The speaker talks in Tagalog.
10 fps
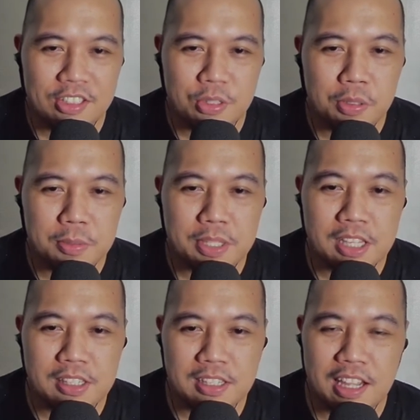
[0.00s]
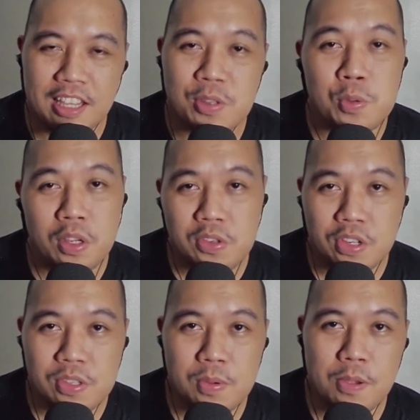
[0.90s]
Children's gets is like a
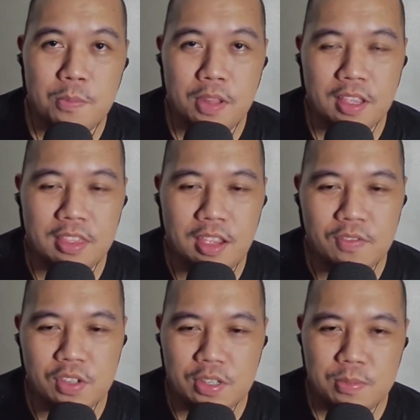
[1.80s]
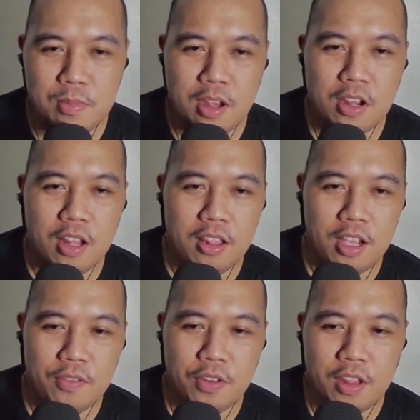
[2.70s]
stranger to him. Like, they just met
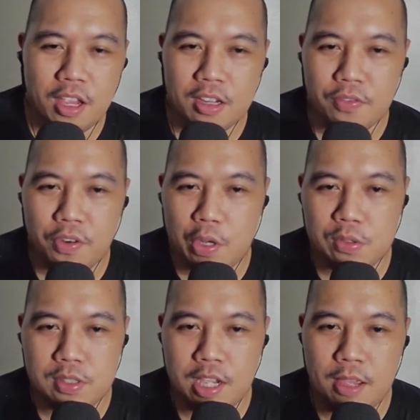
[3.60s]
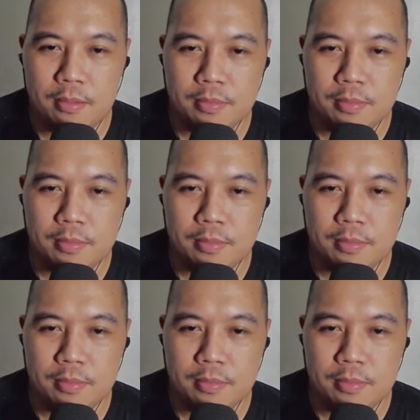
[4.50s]
online for like the first time. Mas